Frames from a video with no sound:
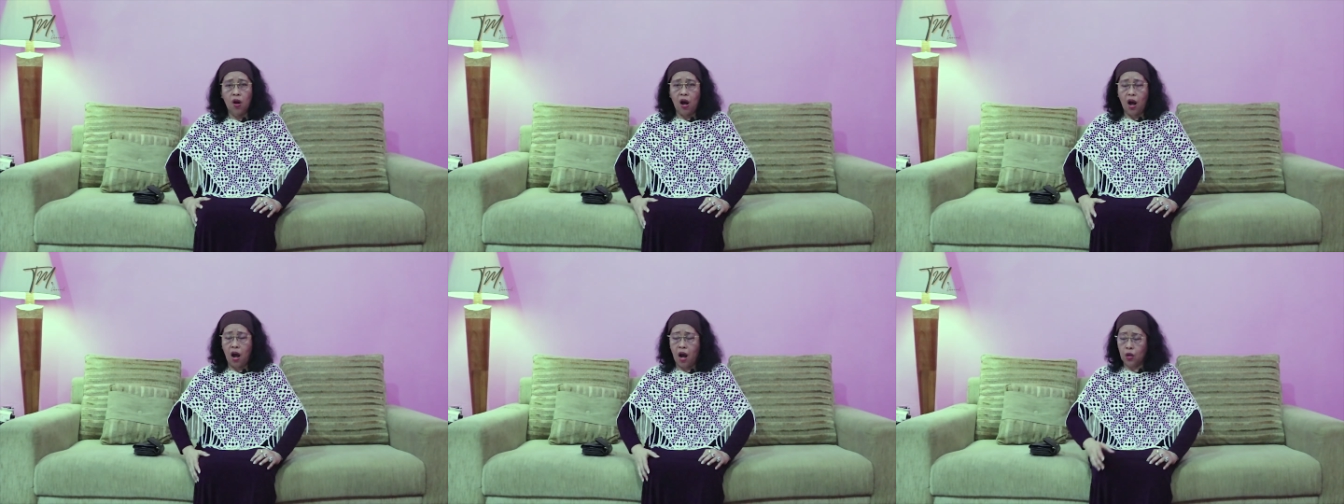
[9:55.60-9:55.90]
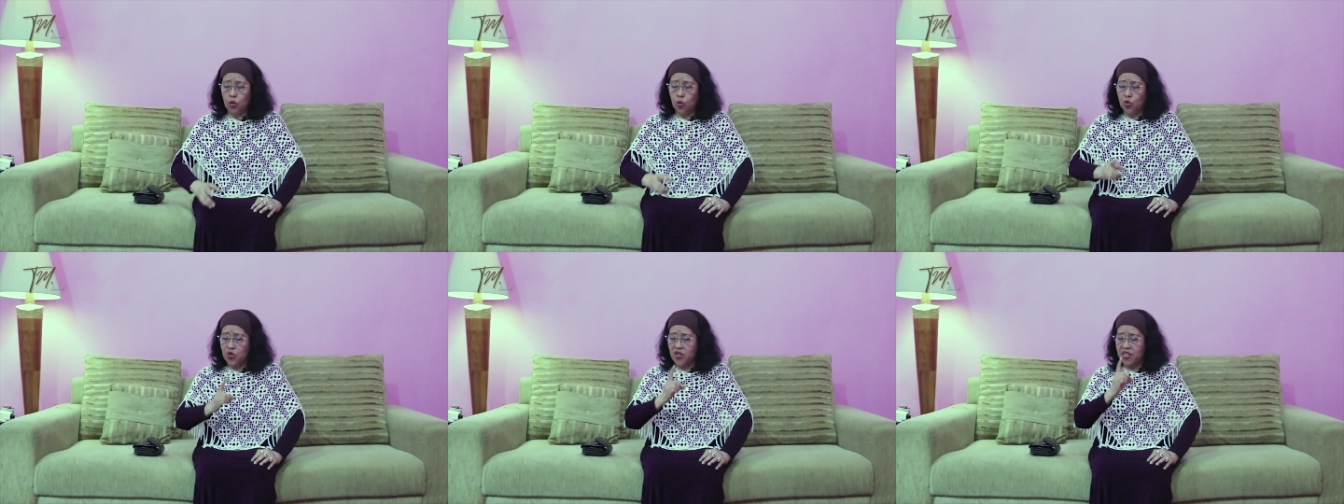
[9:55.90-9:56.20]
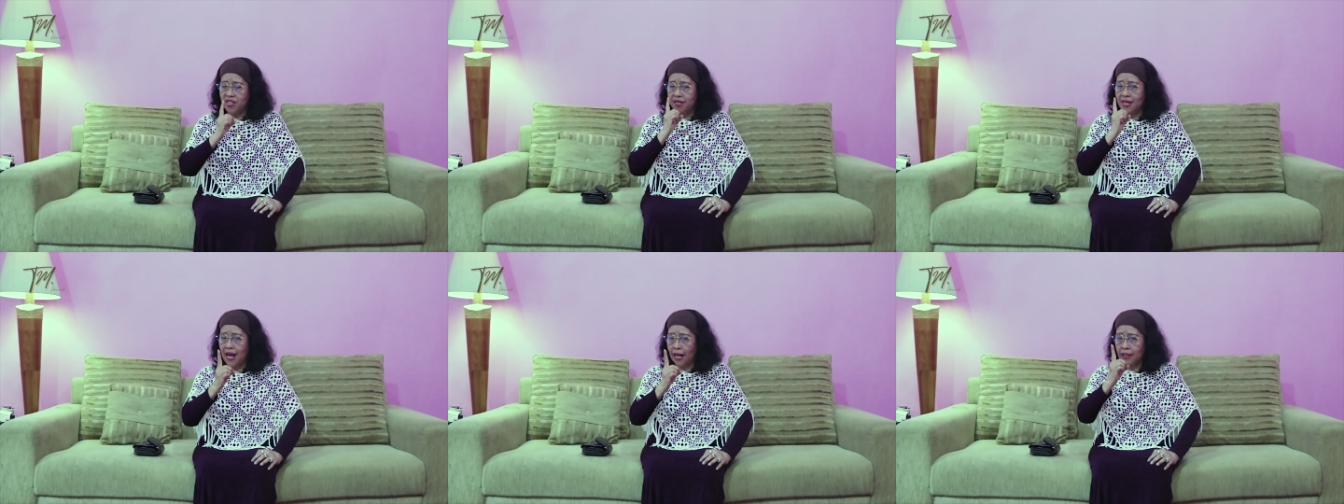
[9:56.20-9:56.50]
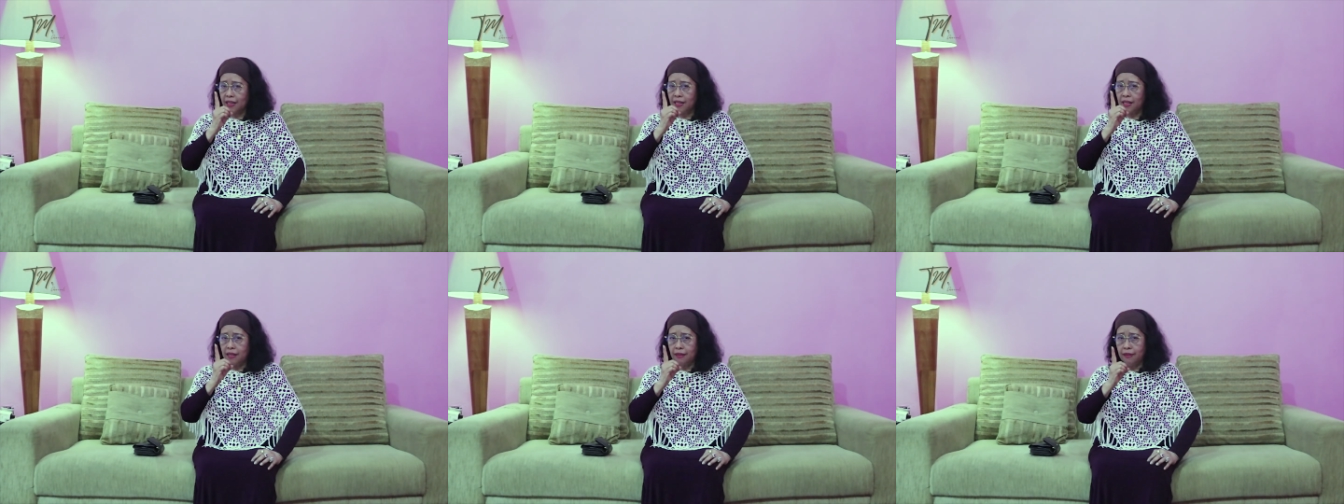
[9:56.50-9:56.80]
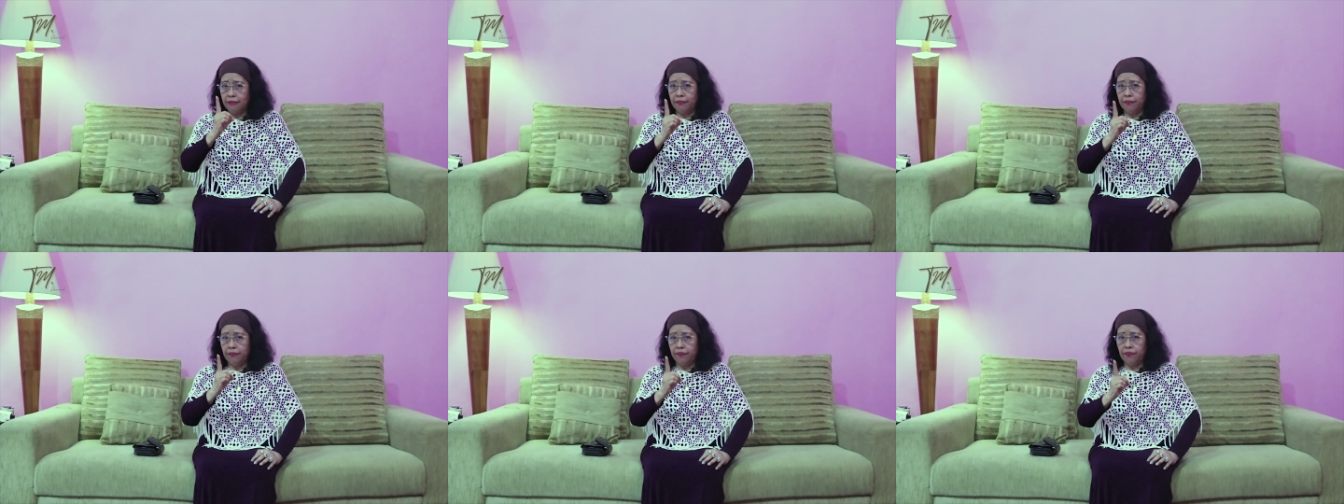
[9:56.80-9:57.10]
Aku yakin
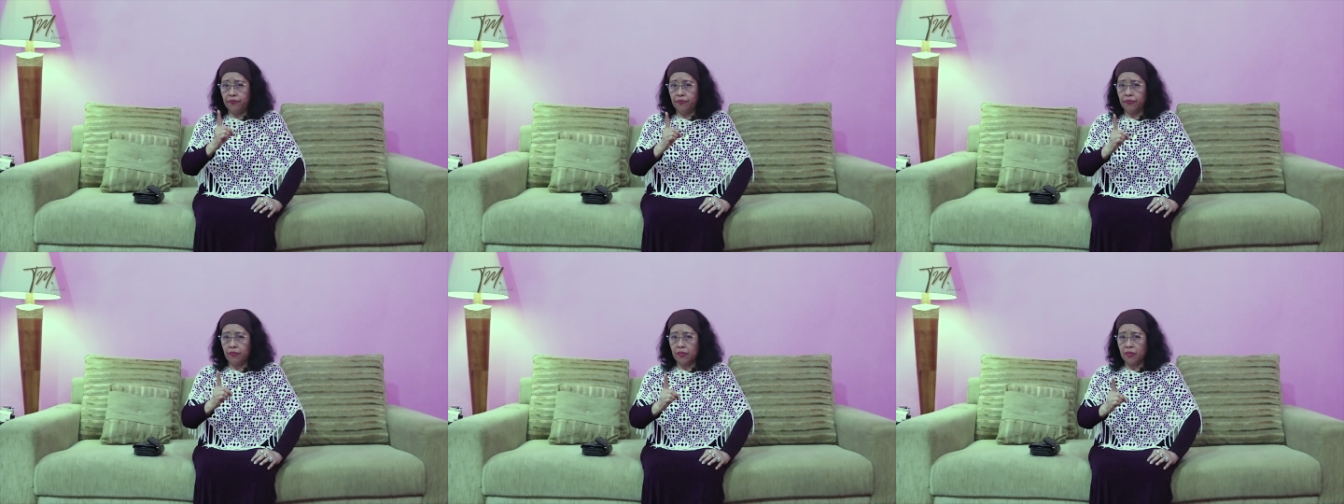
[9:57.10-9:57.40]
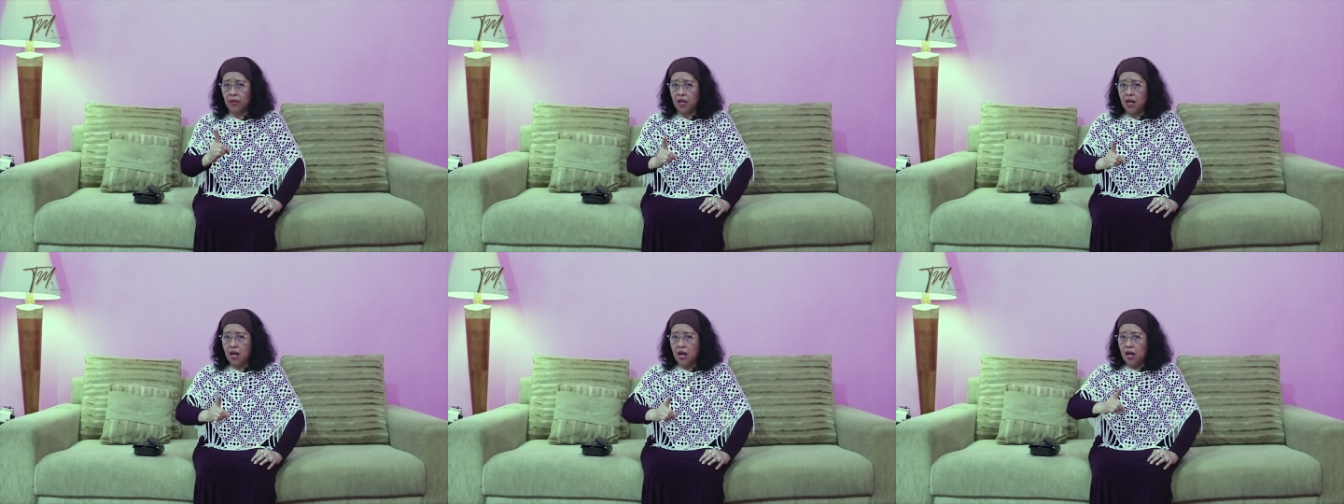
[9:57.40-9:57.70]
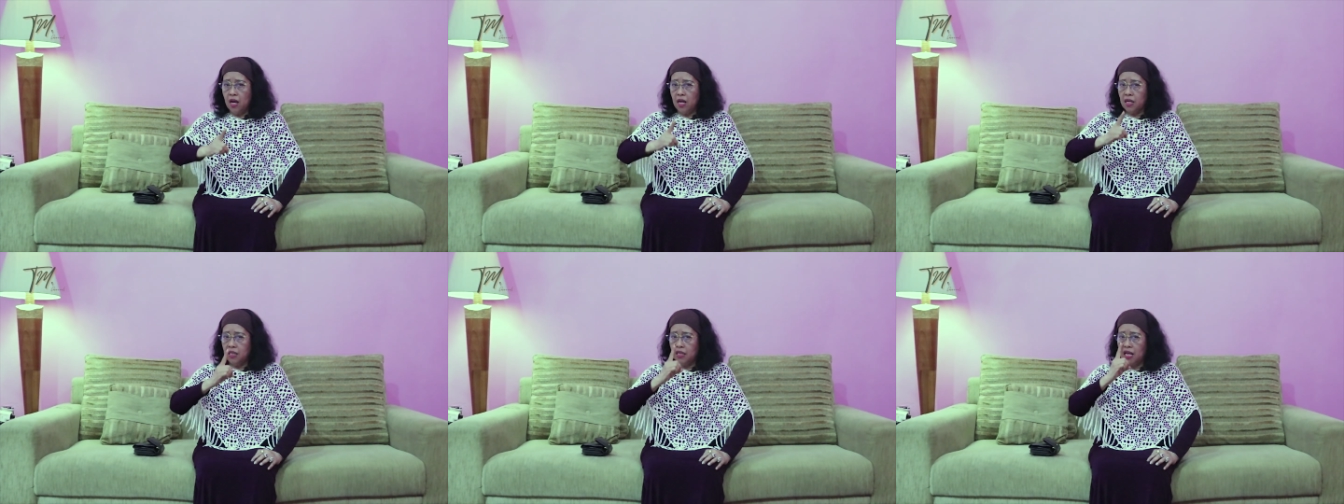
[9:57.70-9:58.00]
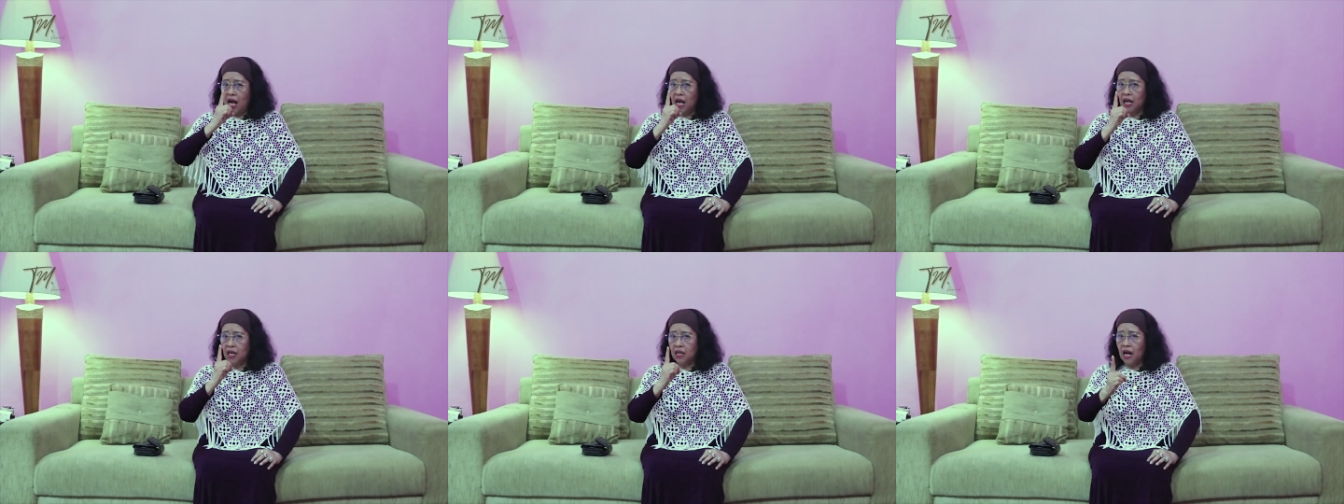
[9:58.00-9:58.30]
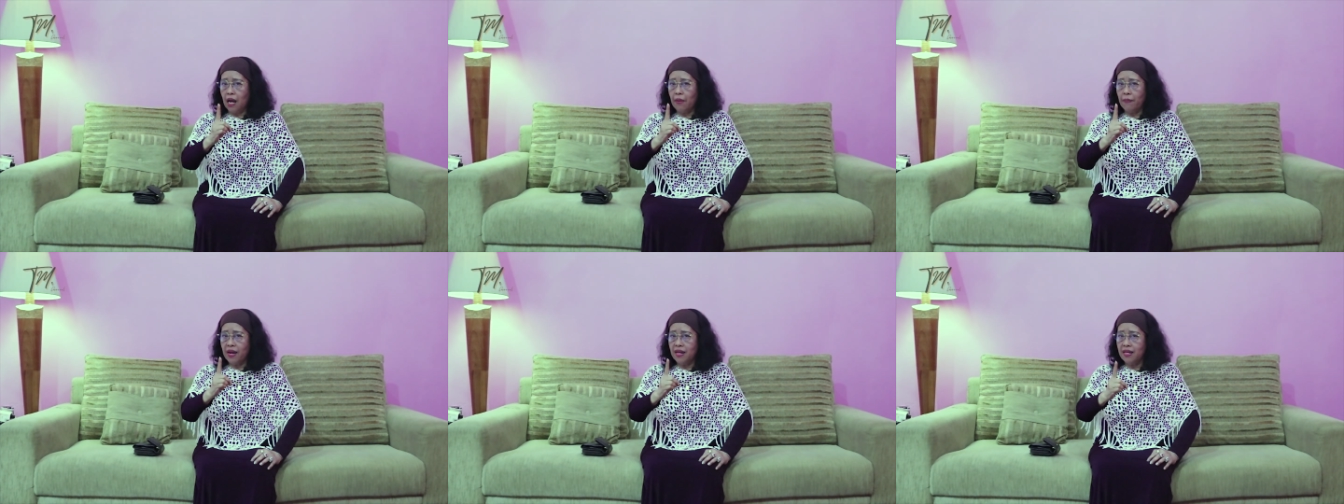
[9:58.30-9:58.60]
yang
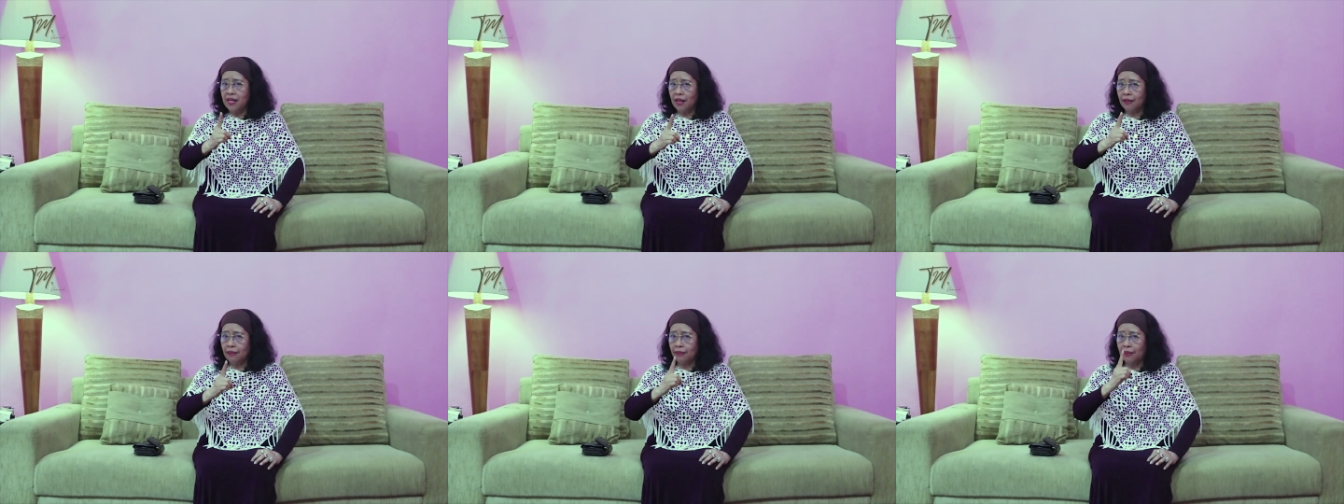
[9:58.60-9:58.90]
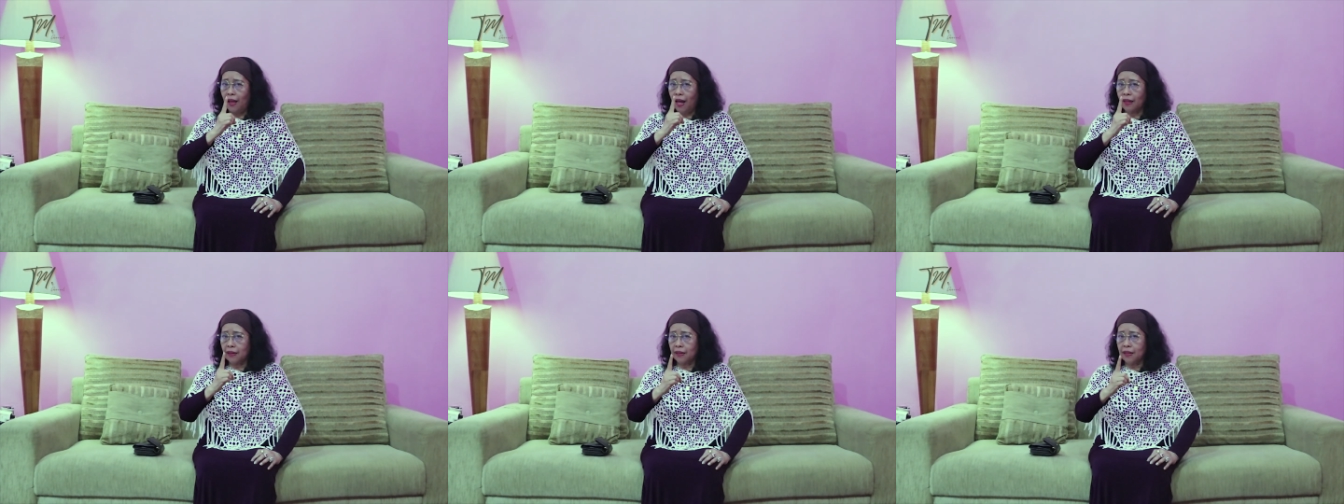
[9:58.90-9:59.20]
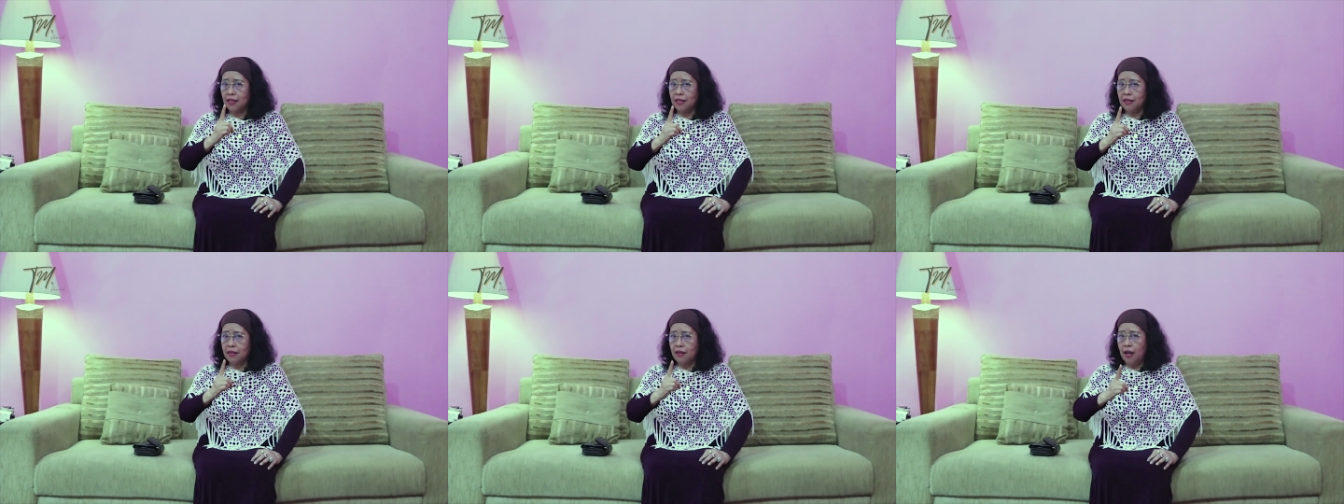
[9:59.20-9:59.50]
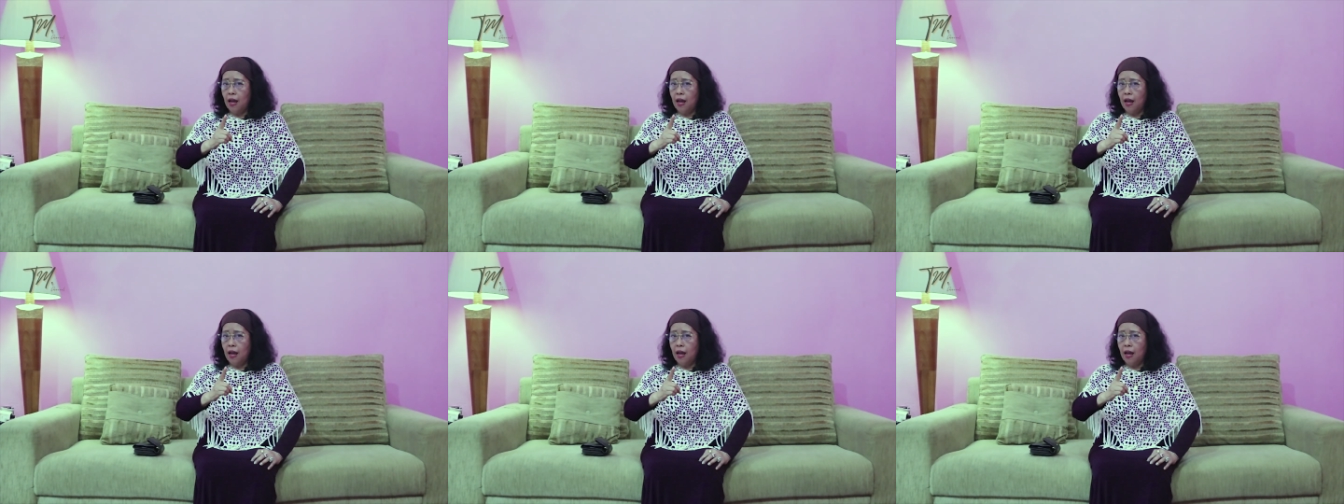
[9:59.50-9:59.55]
namanya Tati